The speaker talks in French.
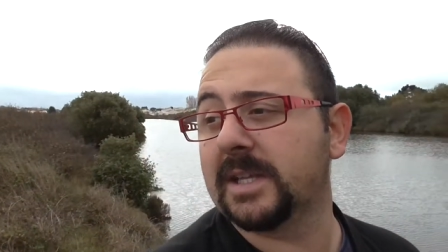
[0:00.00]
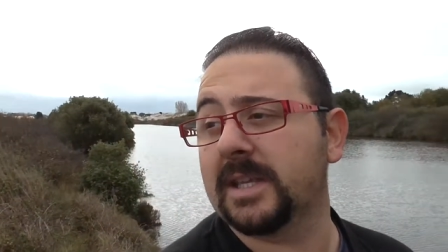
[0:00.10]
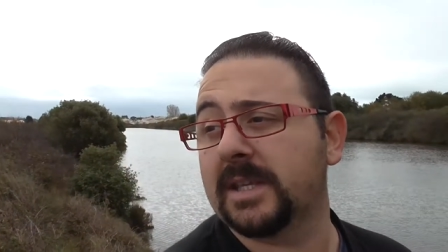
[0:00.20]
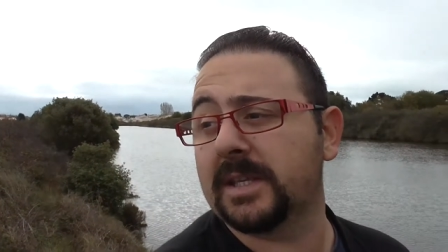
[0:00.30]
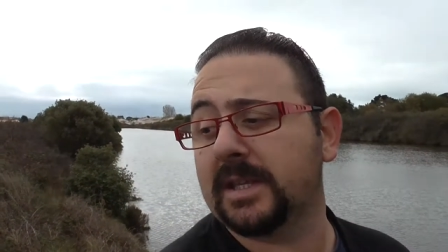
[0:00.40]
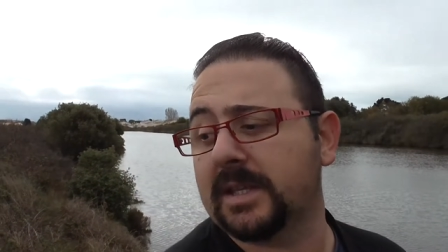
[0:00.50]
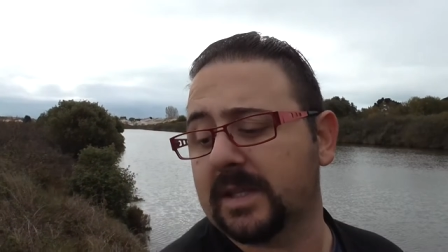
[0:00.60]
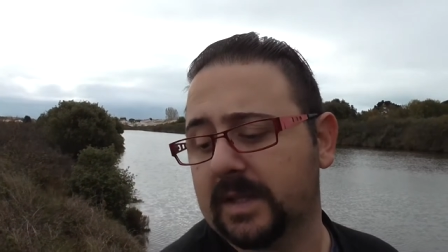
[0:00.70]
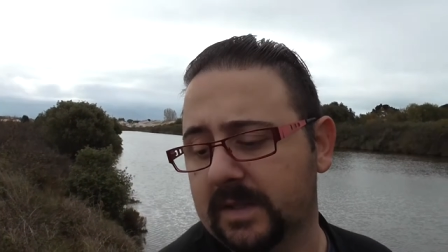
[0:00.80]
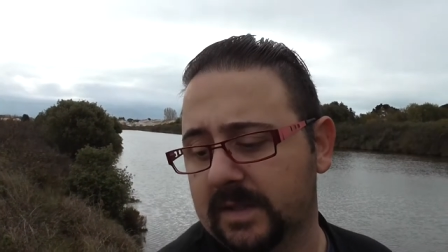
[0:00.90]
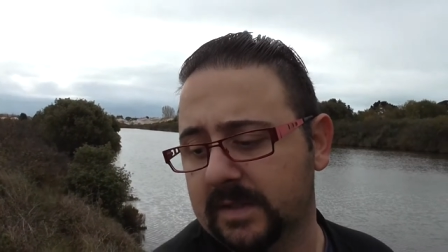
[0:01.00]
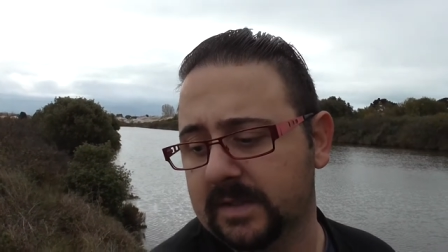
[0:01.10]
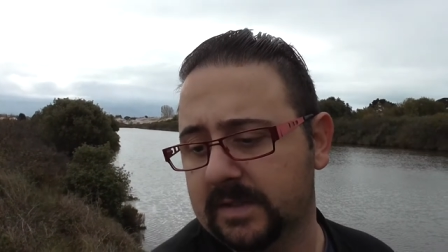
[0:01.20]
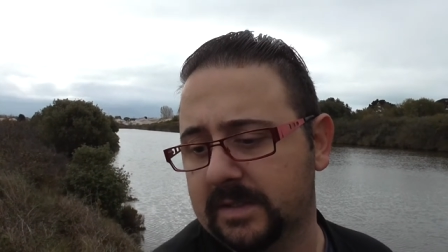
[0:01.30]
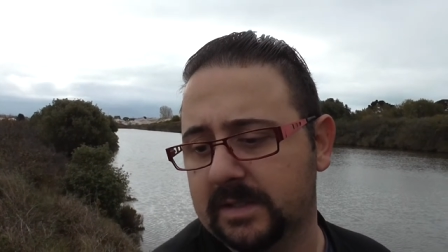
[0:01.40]
Et,
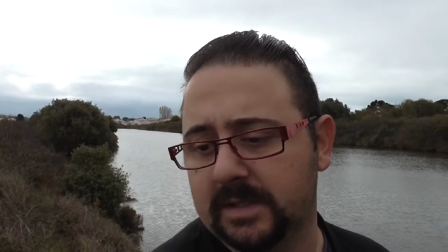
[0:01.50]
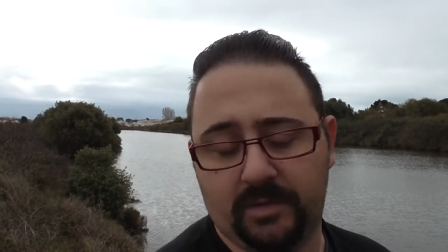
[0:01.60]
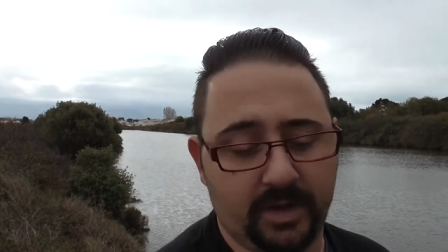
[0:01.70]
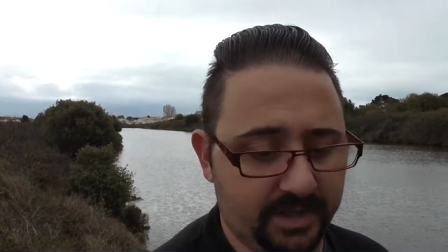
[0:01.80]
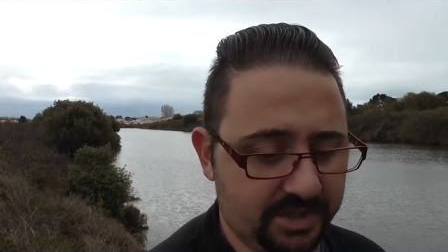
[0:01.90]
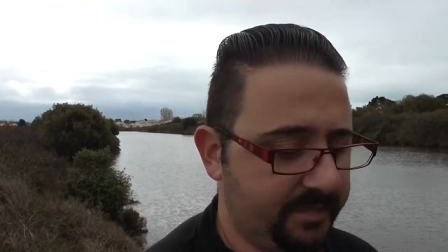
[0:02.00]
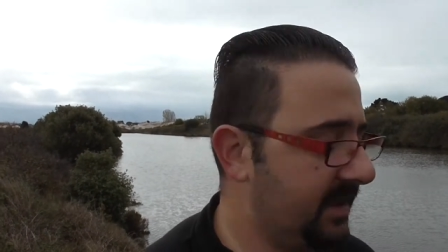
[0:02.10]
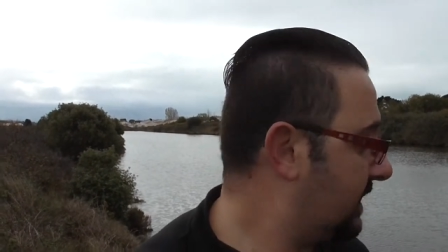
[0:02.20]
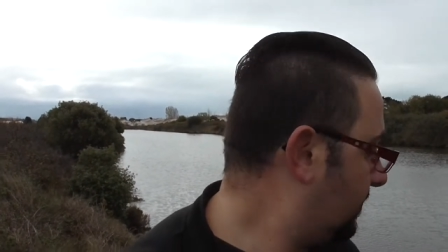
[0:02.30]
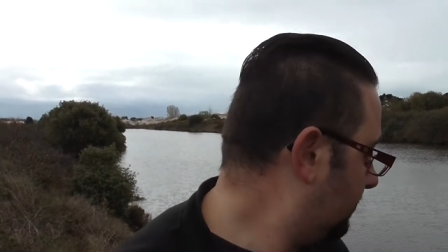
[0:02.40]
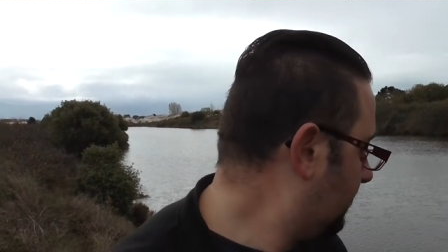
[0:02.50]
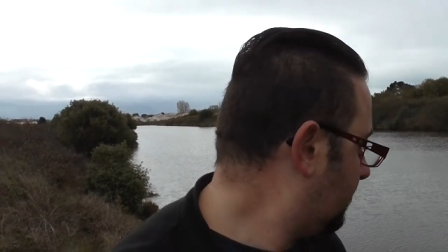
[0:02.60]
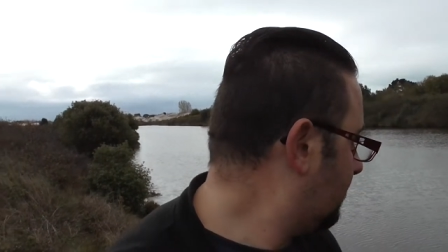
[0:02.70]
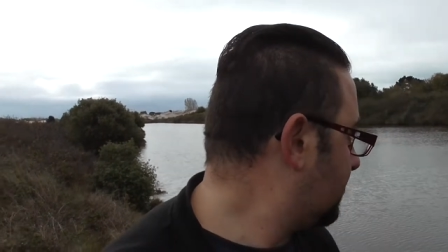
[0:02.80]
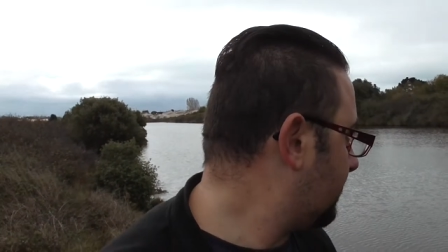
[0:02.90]
et voilà, j'ai pas de
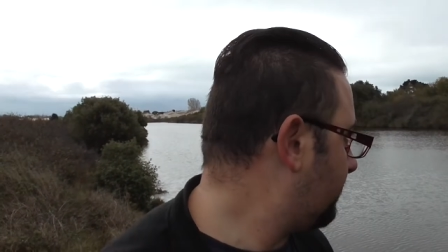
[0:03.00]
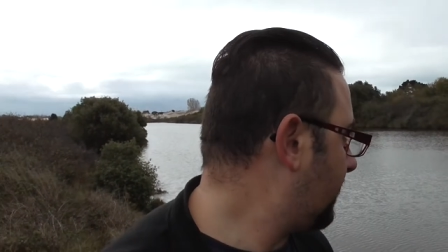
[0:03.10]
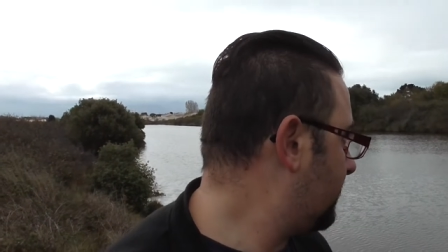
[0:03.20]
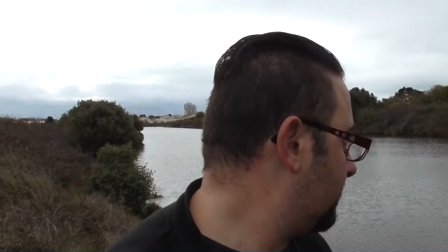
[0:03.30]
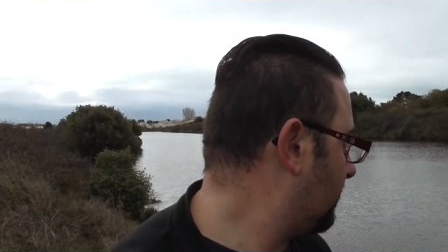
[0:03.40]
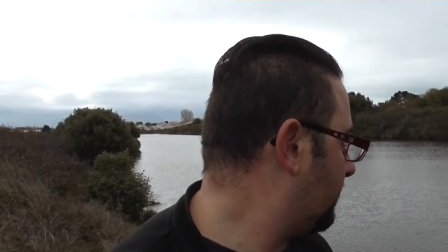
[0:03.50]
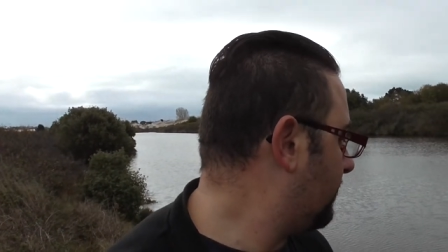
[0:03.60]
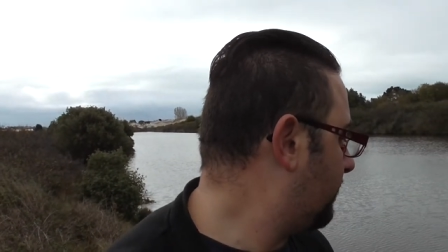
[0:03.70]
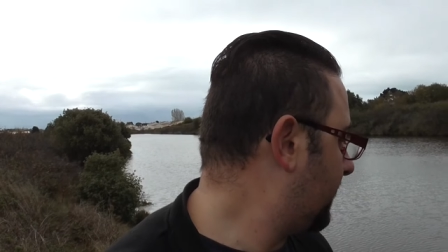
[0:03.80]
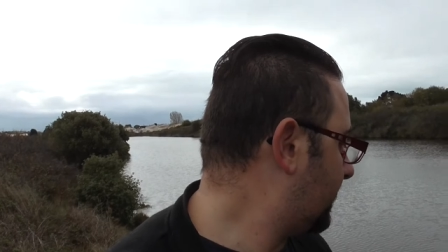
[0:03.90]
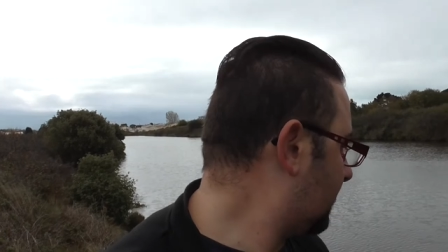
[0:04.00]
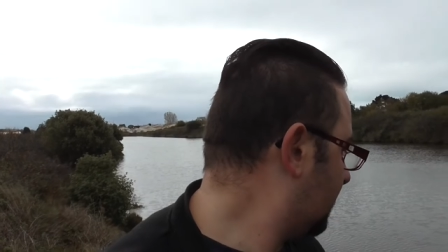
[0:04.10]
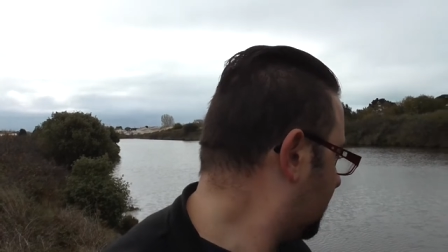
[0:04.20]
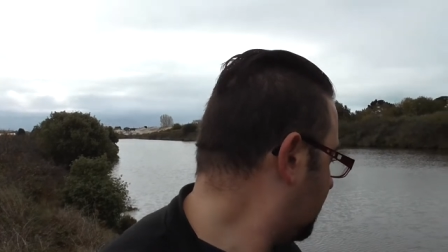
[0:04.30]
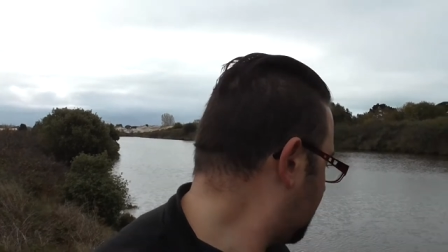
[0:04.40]
canoë, j'ai pas de botte
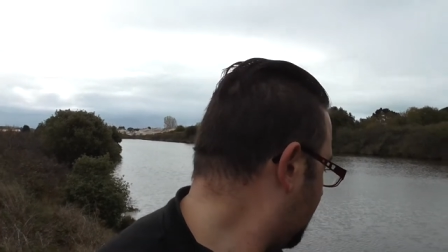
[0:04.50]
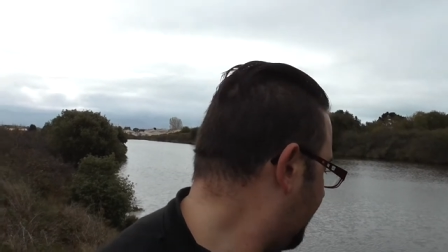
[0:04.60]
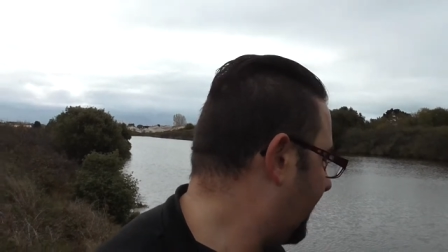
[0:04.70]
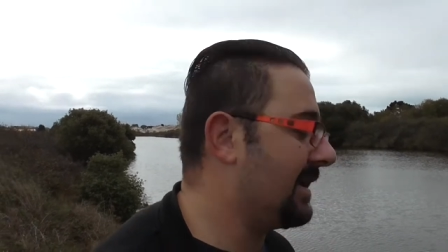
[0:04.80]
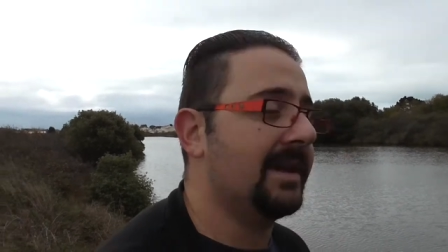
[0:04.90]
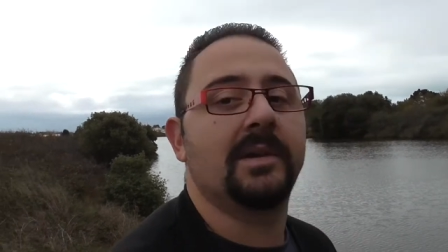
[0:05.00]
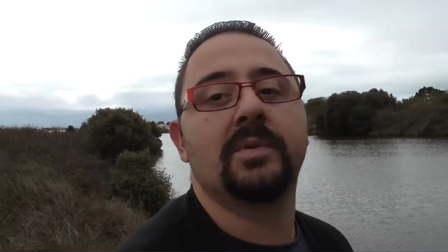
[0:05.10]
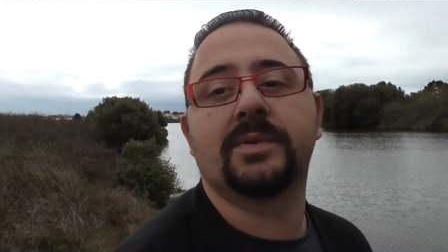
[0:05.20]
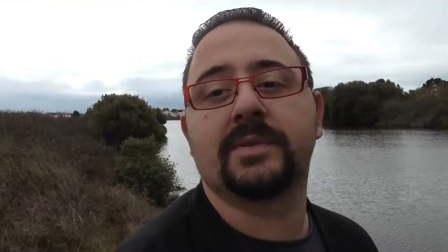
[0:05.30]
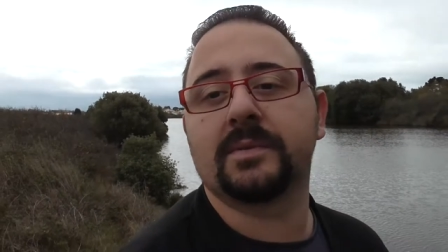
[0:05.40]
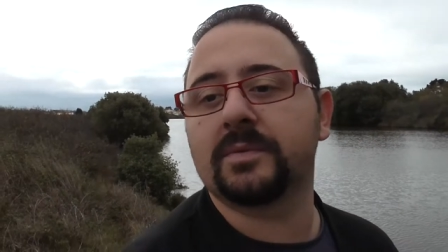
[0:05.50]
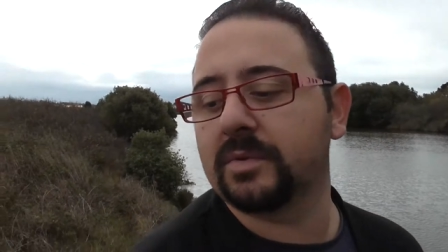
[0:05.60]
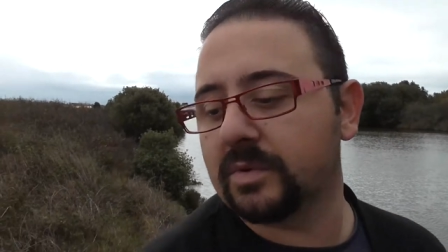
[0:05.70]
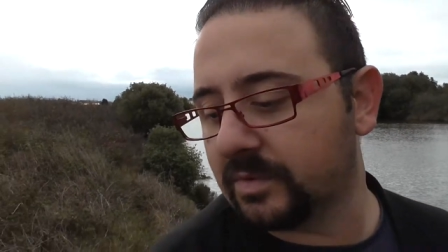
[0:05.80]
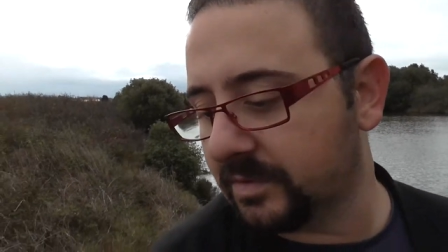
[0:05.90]
et la marée est haute, donc
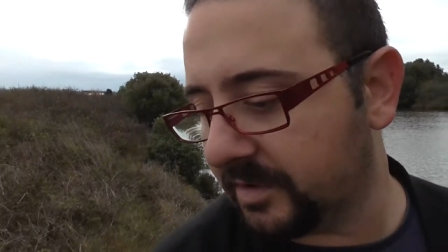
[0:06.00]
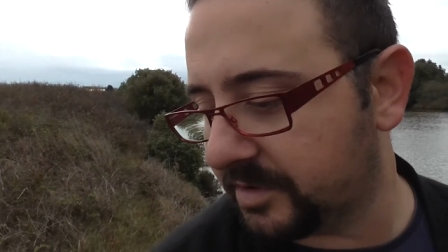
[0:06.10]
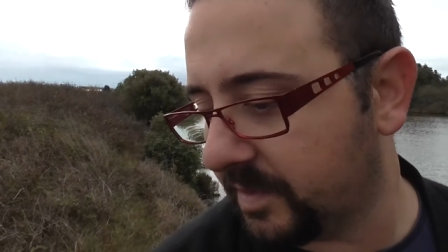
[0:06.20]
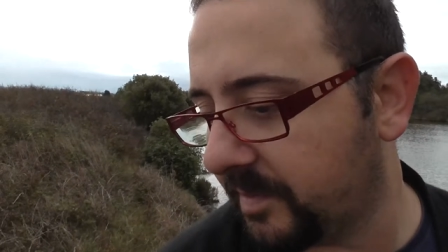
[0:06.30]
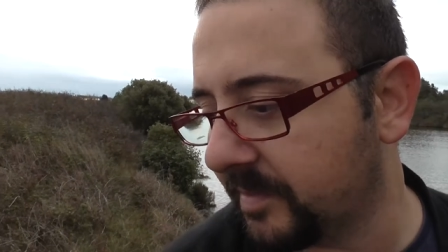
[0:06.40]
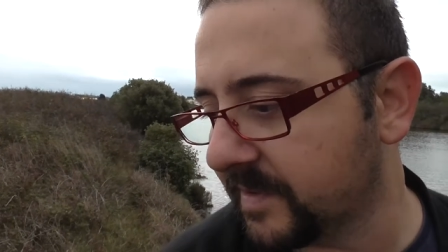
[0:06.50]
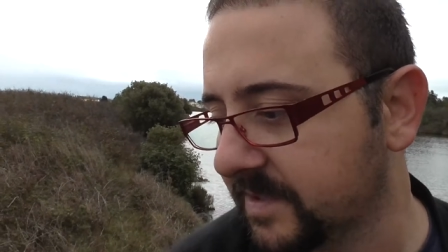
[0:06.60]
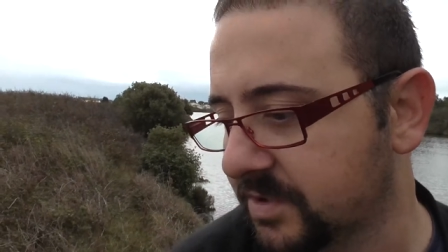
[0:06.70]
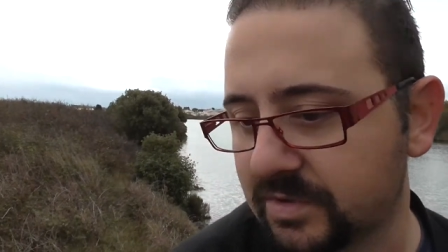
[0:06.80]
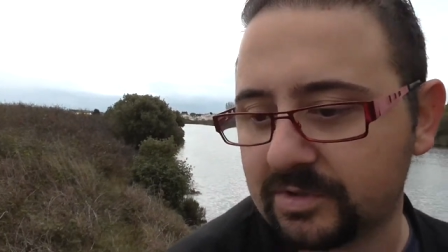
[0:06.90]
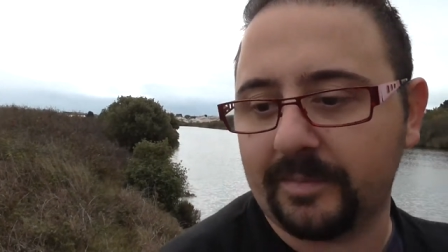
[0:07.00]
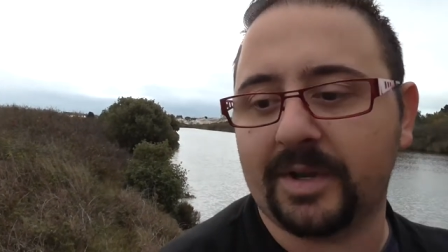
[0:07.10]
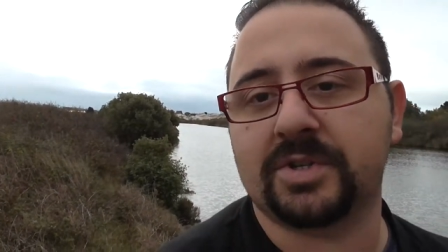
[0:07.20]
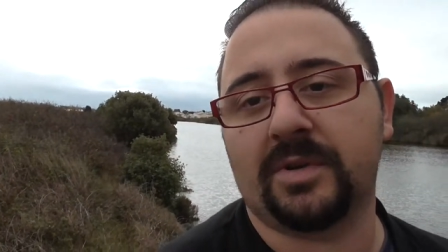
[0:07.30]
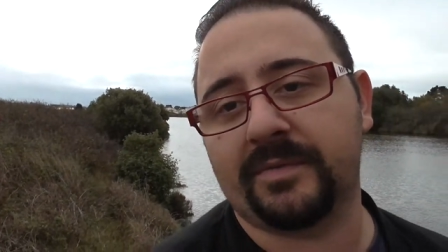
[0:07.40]
du coup euh, je peux pas passer juste en
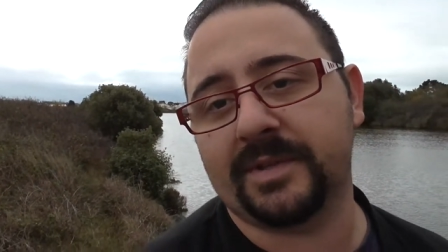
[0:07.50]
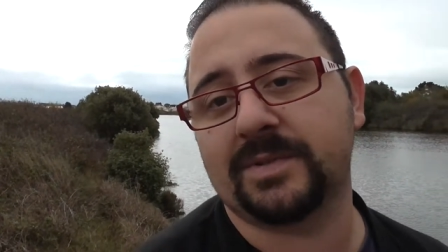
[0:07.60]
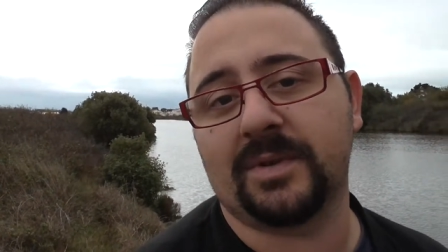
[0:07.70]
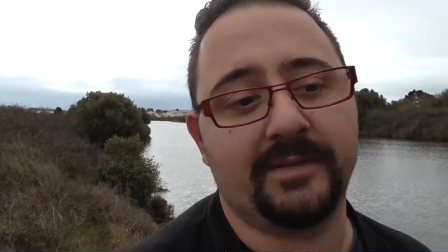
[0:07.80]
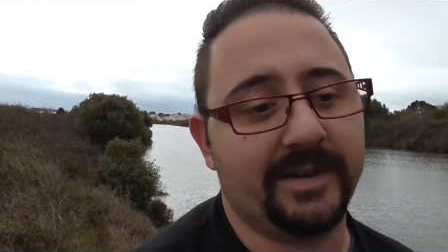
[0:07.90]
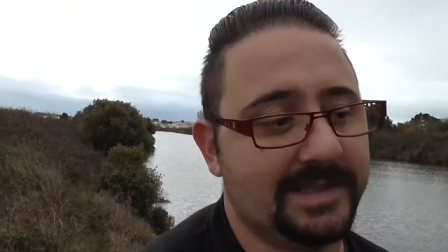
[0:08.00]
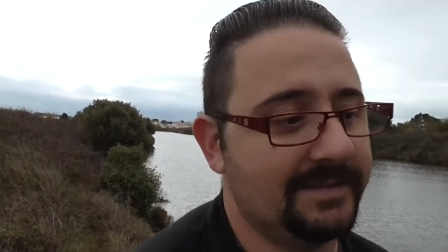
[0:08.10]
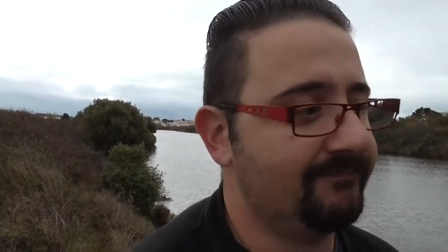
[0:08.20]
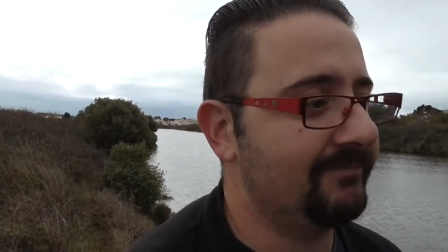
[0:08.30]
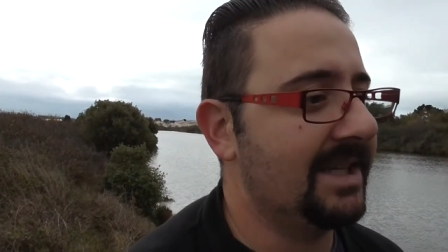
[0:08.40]
marchant en fait sur la vase.